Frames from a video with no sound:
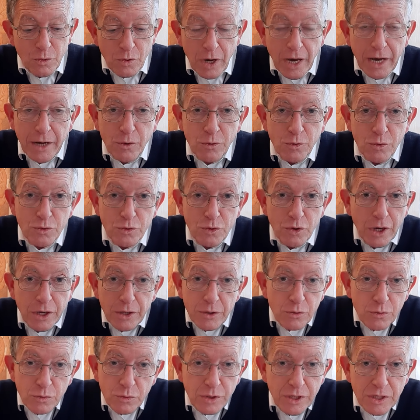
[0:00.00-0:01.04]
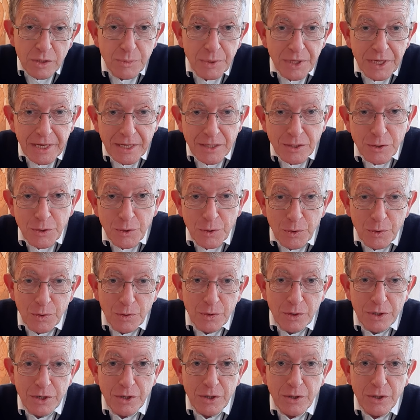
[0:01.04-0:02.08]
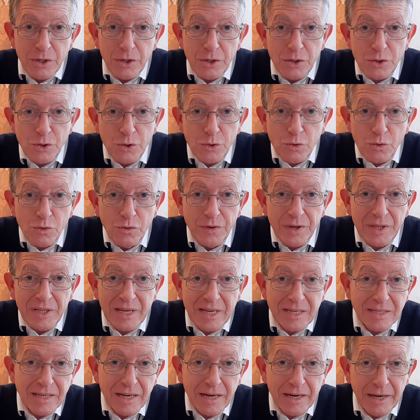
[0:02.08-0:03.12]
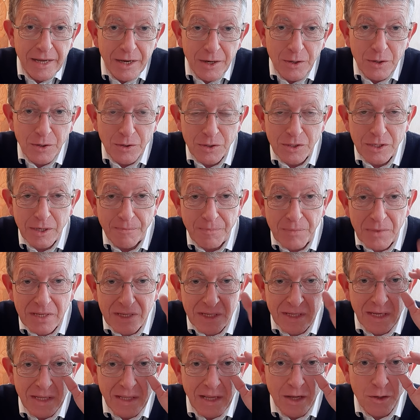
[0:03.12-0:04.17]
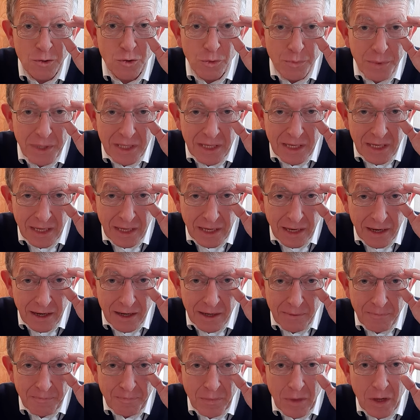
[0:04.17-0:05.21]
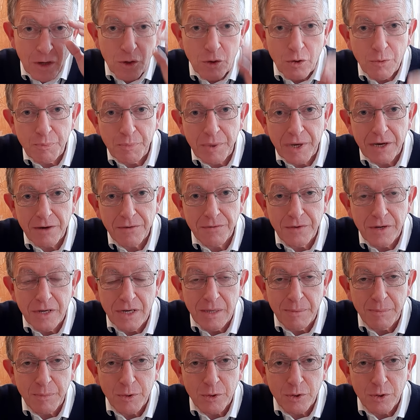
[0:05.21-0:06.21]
une explication que je trouve, est très éclairante. C'est d'un dominicain, le père Philippe